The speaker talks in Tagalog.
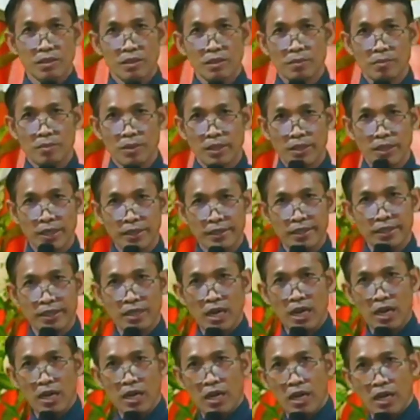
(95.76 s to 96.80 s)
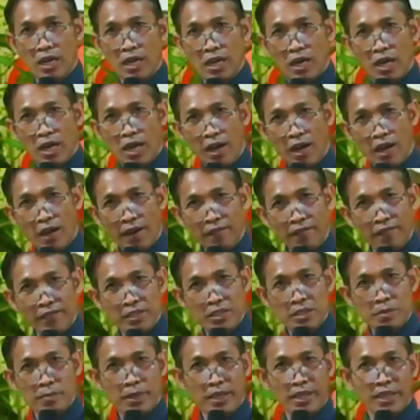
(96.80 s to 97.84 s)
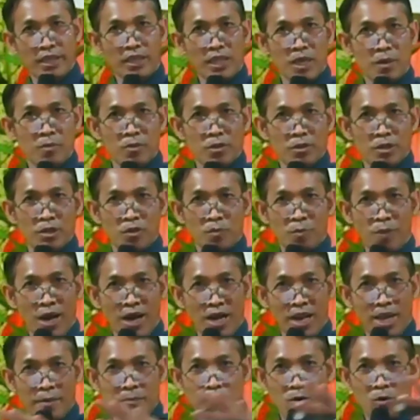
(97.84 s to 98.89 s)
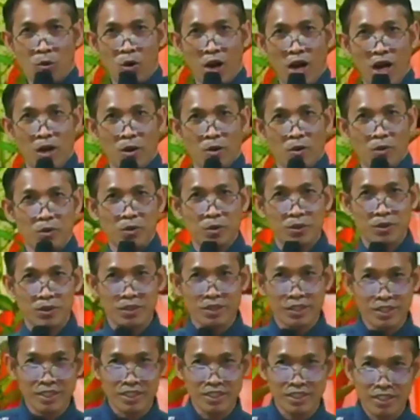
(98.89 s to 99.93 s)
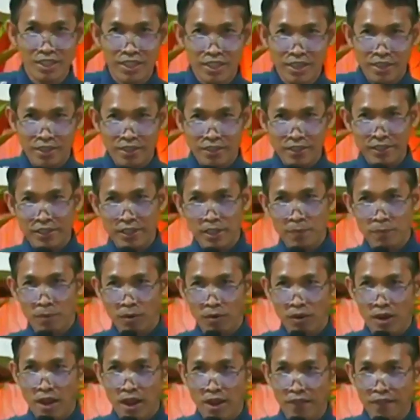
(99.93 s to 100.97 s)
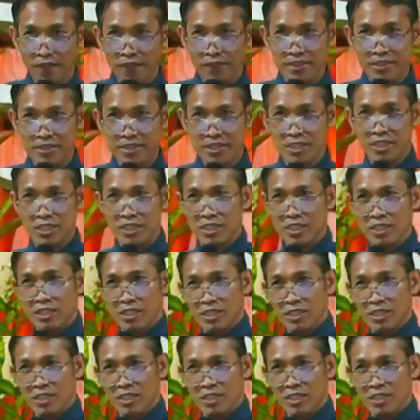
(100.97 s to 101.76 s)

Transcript: Pagdating ng harvest, makita mo yung palay mo, wow, ready for harvest.